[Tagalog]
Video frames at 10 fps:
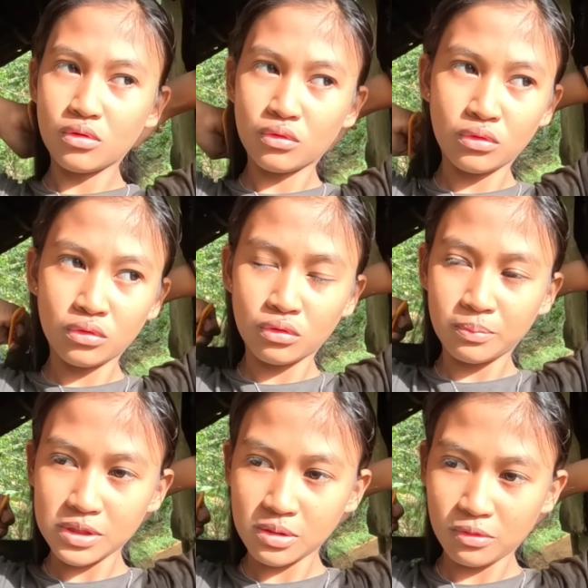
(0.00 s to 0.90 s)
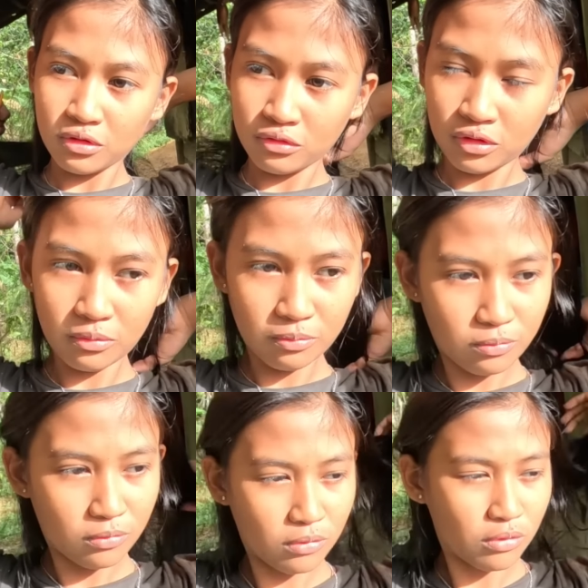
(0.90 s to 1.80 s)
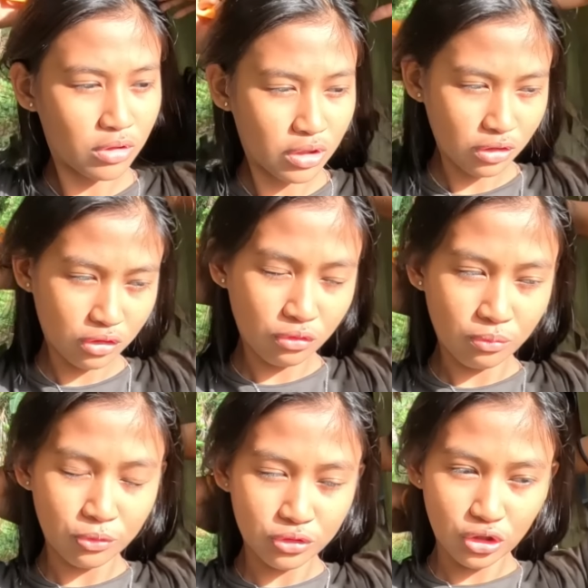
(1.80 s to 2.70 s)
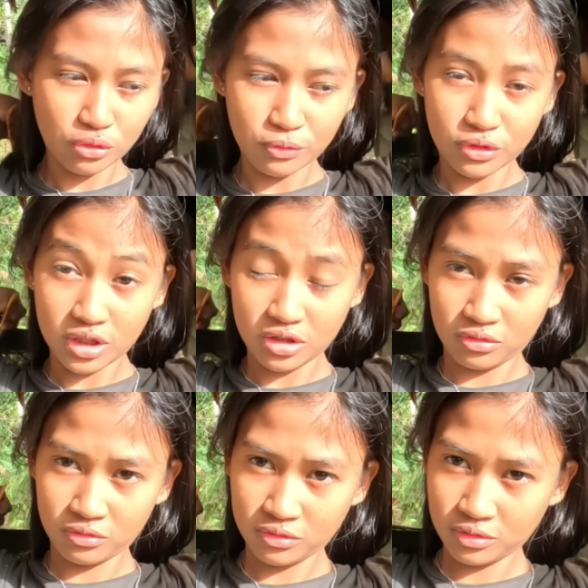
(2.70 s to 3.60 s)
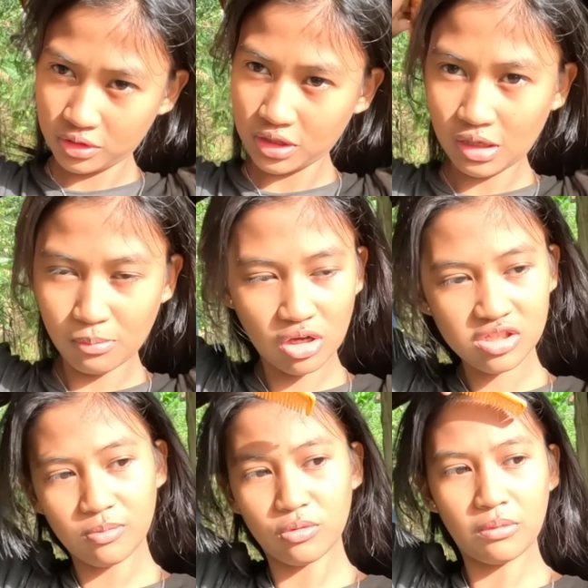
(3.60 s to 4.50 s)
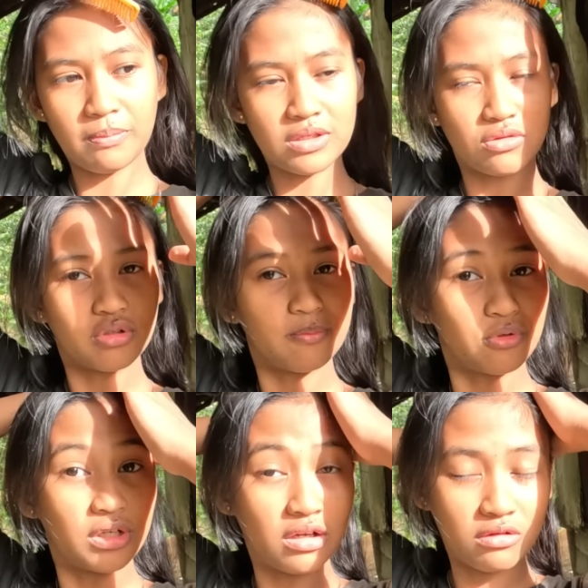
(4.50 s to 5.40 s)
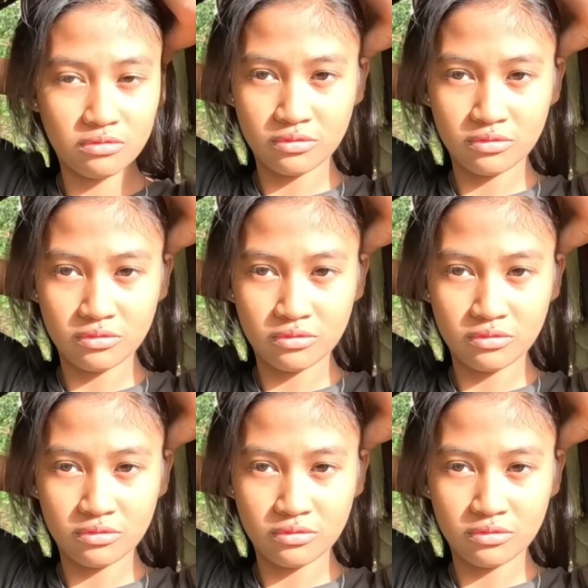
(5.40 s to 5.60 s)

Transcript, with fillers: hmm, umpisa po nung nag huli nung punta niya po dito, kinabukasan po nagpasok na po lang.